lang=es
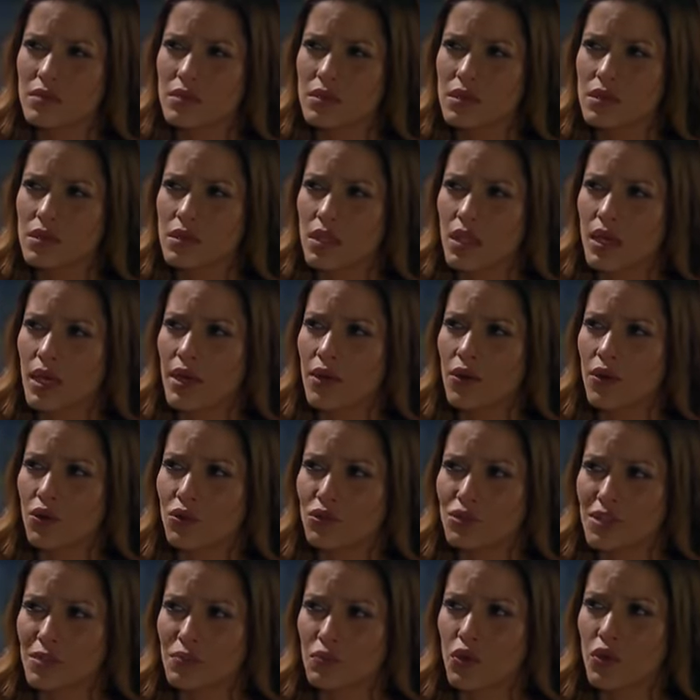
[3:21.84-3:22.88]
Sí, la
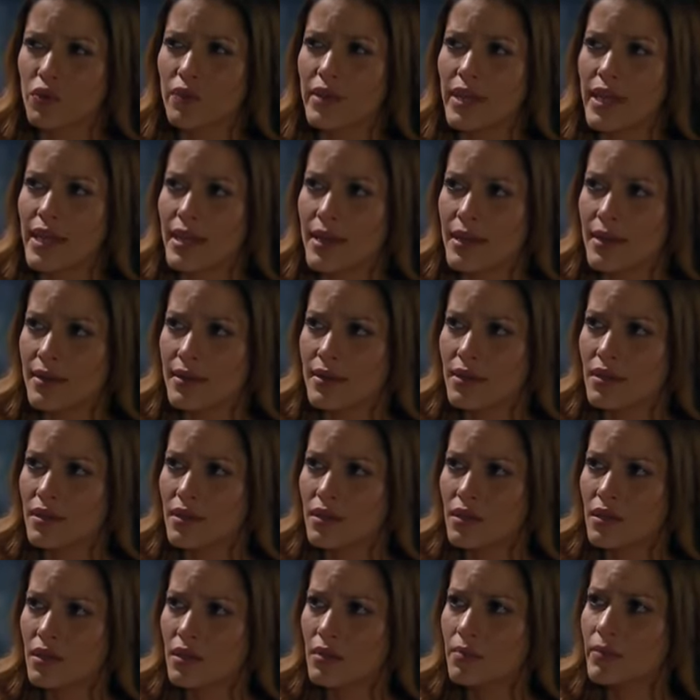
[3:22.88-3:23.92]
conoce muy bien.
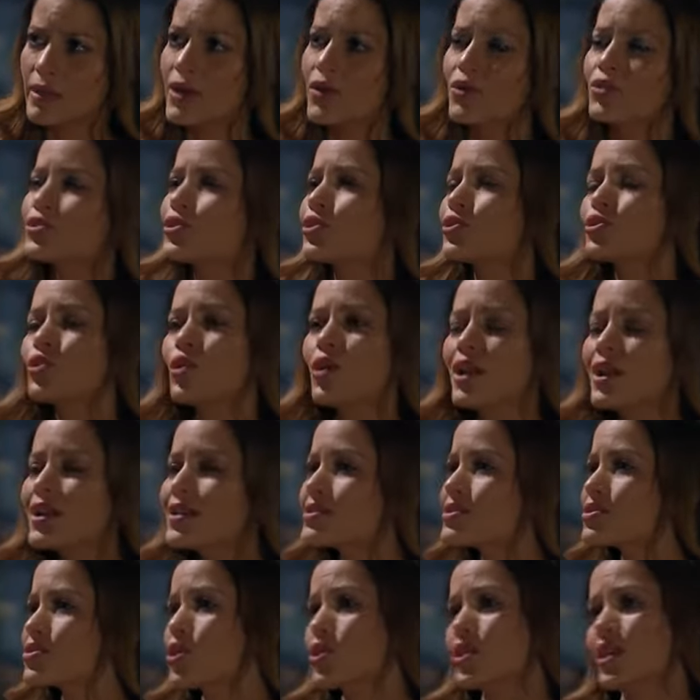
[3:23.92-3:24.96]
Me contó toda la
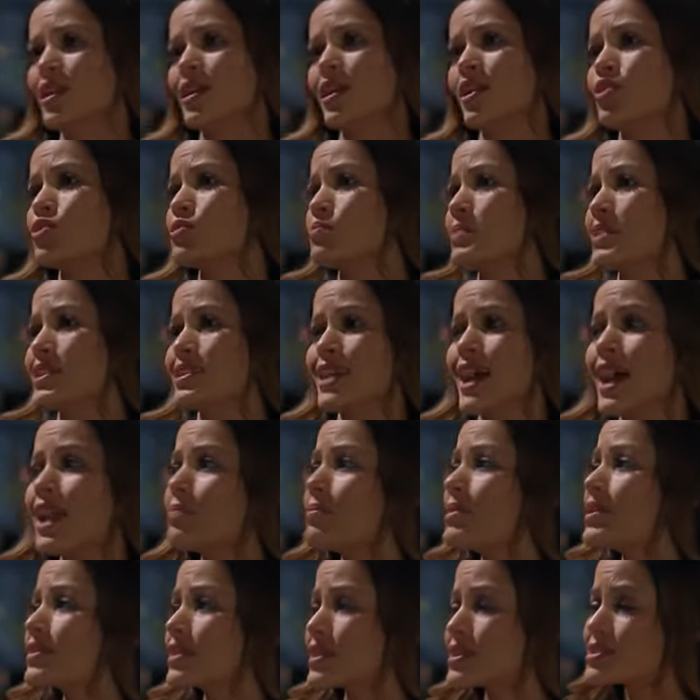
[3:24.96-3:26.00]
historia en el
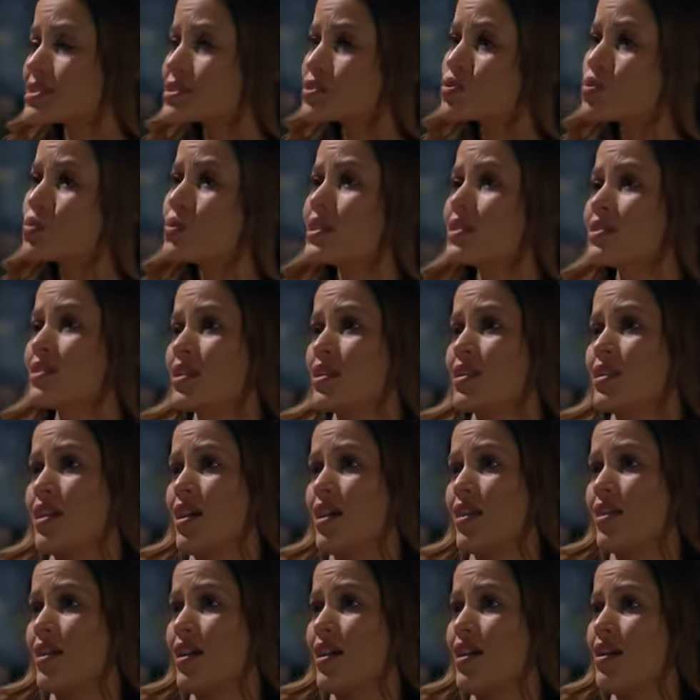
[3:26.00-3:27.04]
hospital mientras estuve
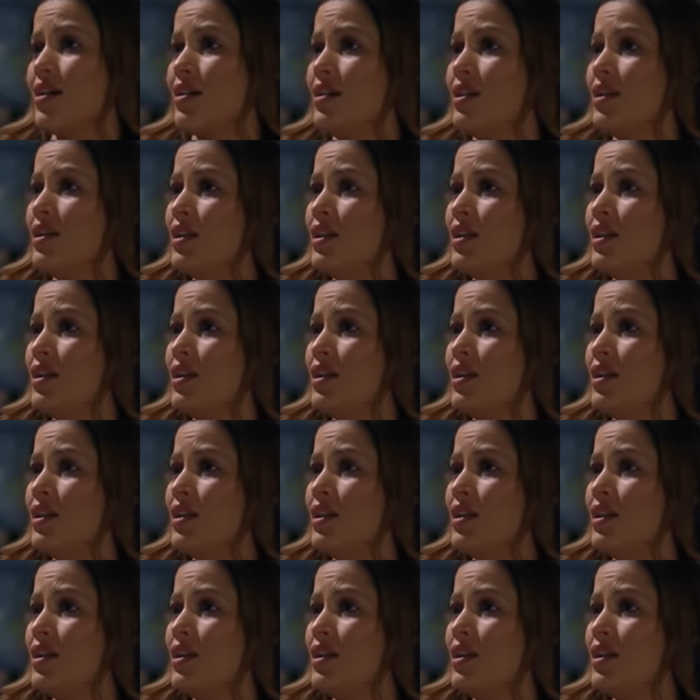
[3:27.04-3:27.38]
internada.